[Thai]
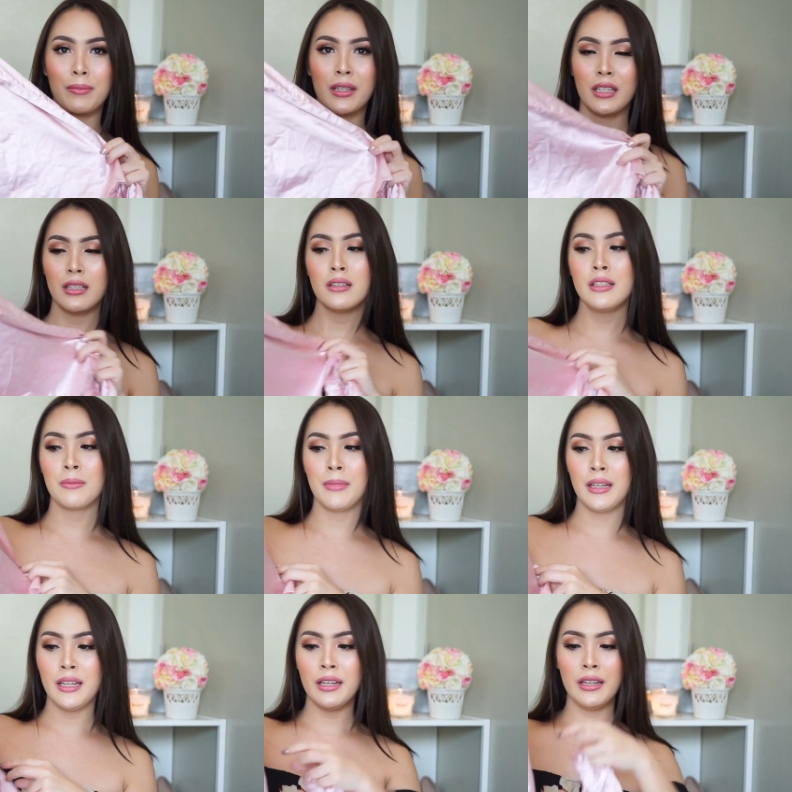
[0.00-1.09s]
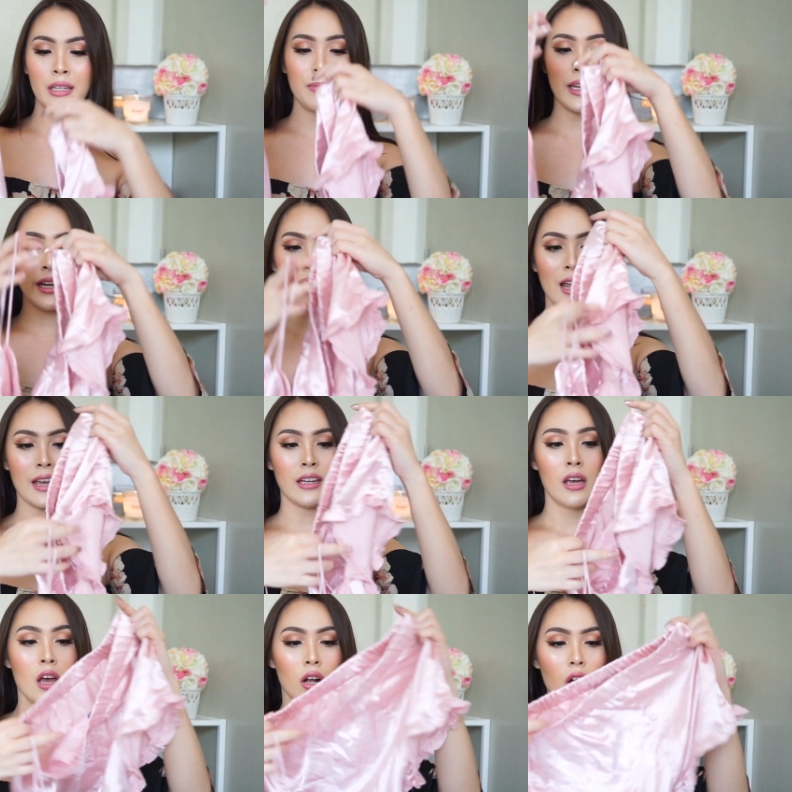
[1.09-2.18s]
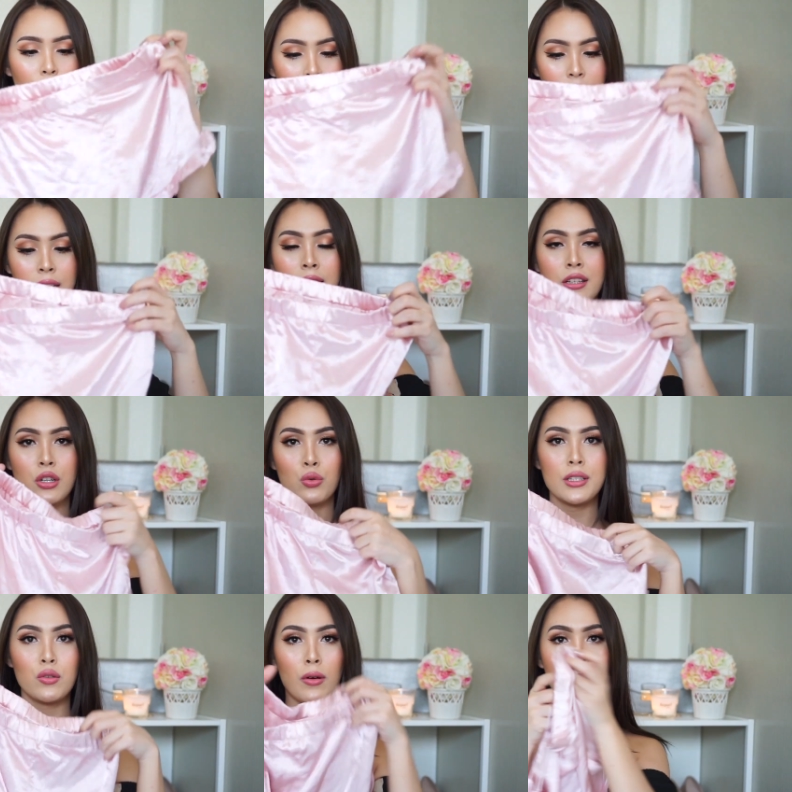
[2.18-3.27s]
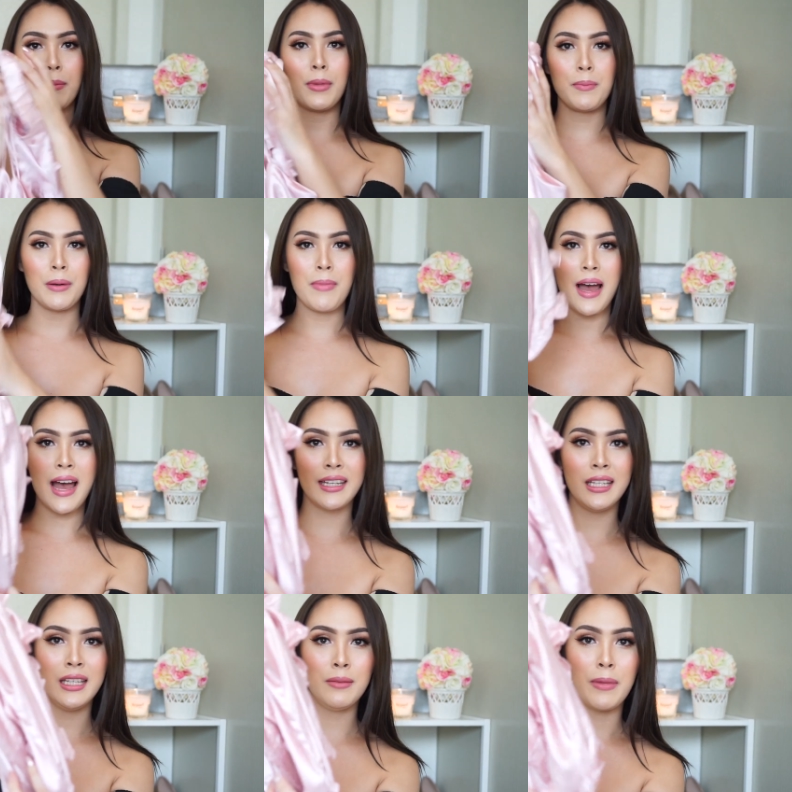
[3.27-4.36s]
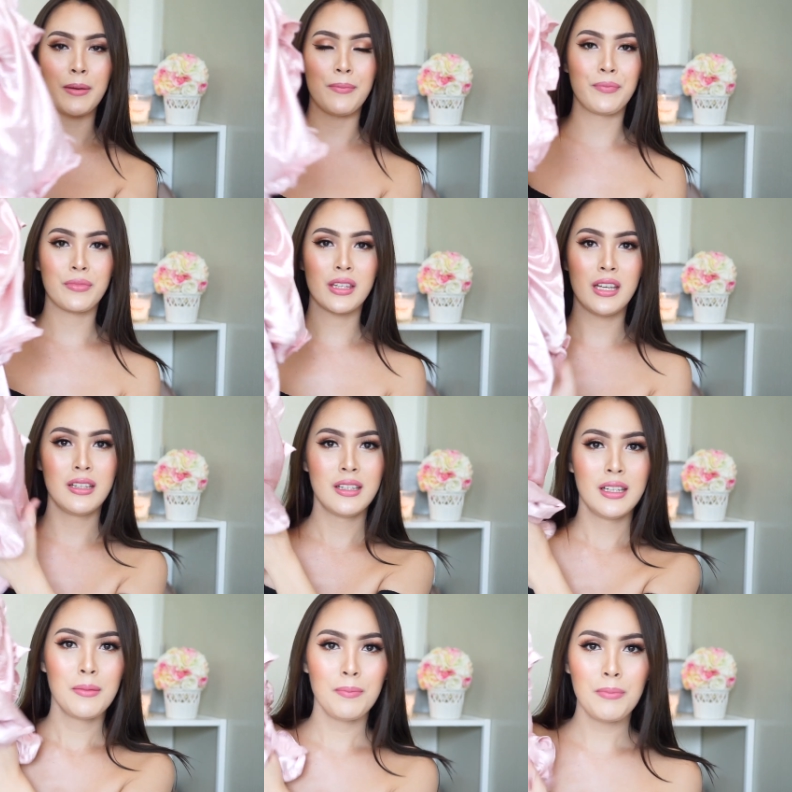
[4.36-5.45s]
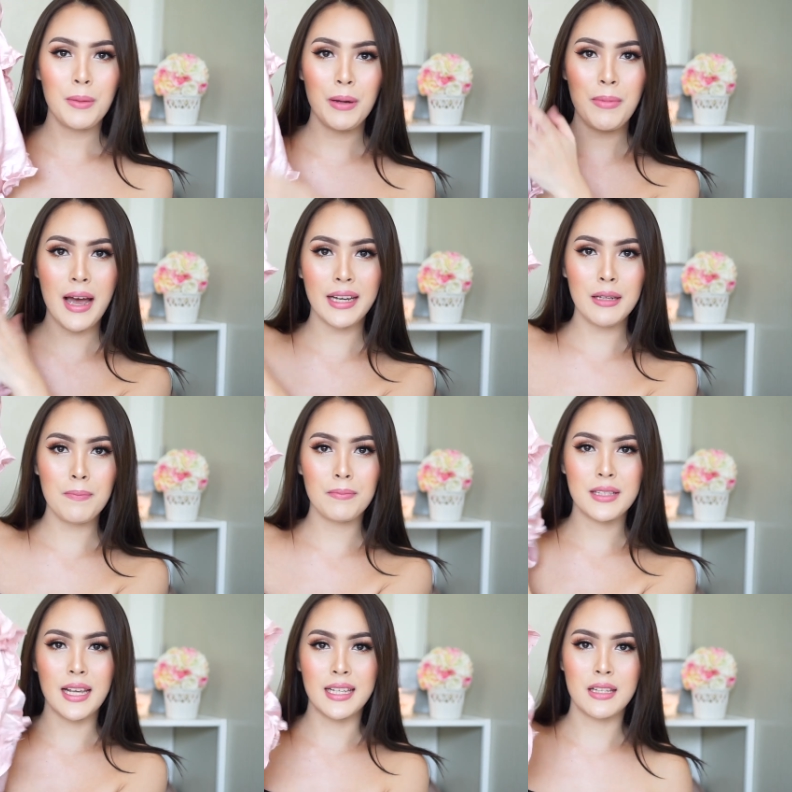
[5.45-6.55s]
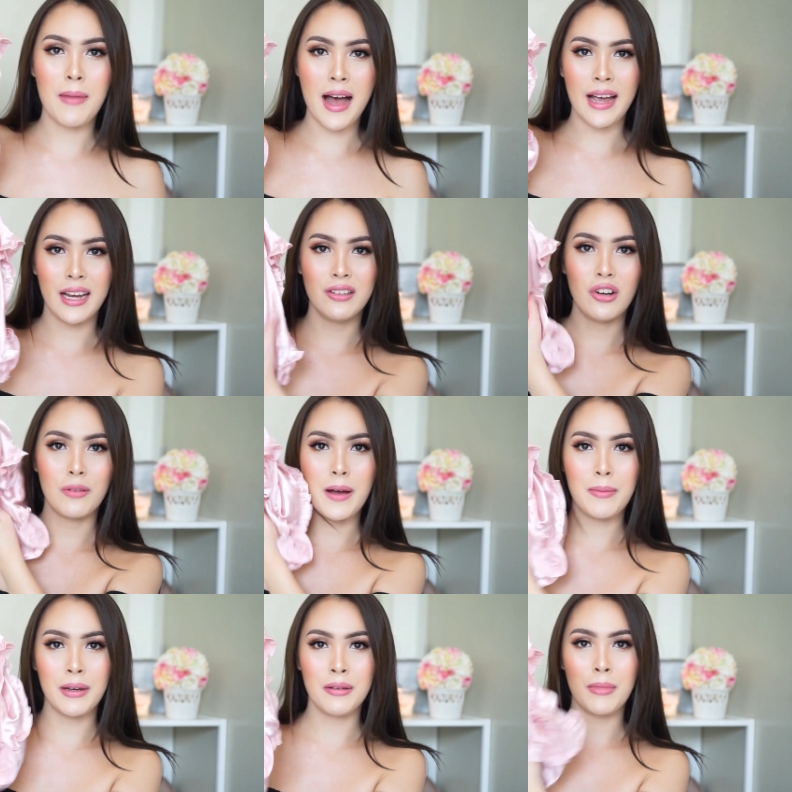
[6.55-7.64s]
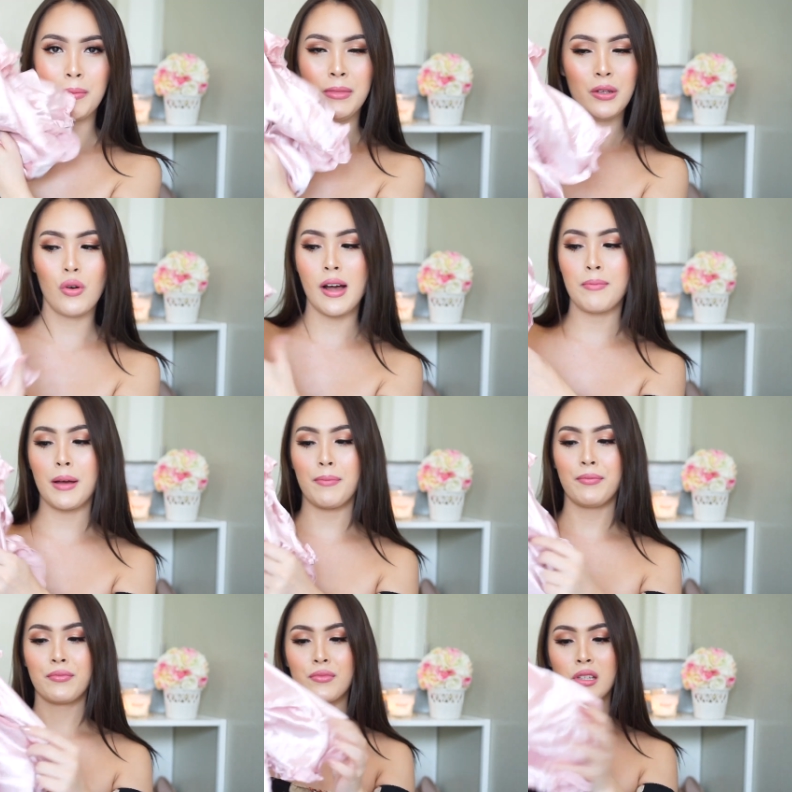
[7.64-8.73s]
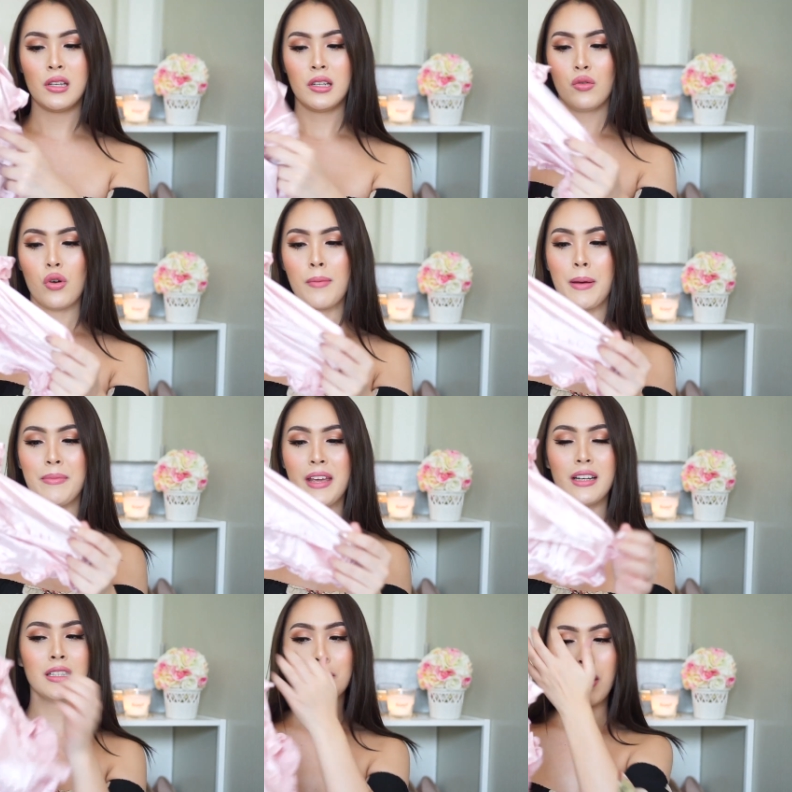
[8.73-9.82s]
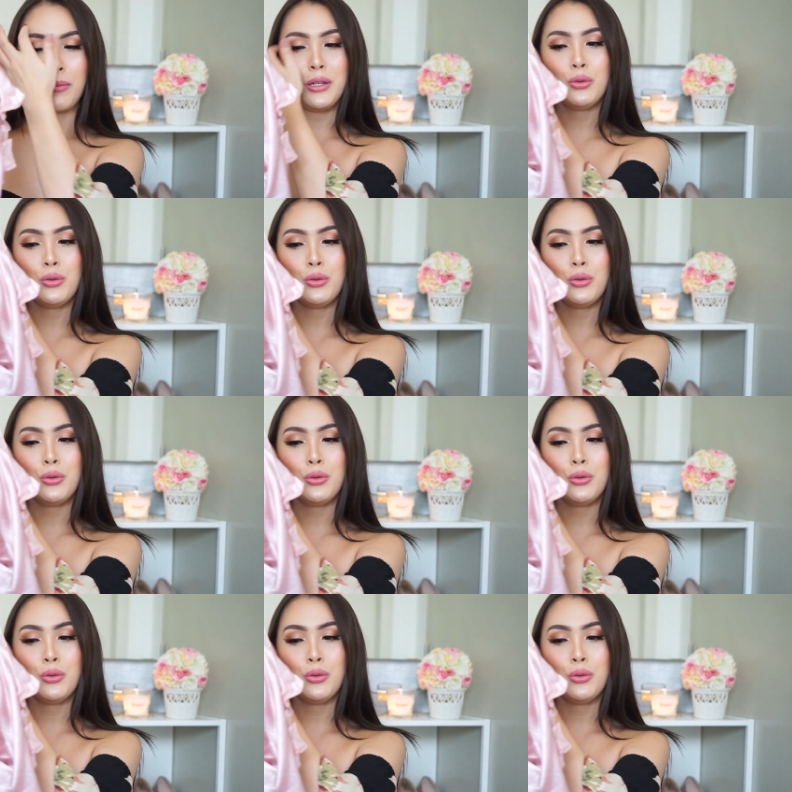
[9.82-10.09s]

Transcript: บยังไม่ได้รีดไม่ได้อะไรก็โอเคนะจอรู้สึกว่าแบบมันเป็นผ้าที่แบบมันเป็นผ้าที่ใส่สบายนึกออกปะมันมีความแบบเนี้ยบอกไม่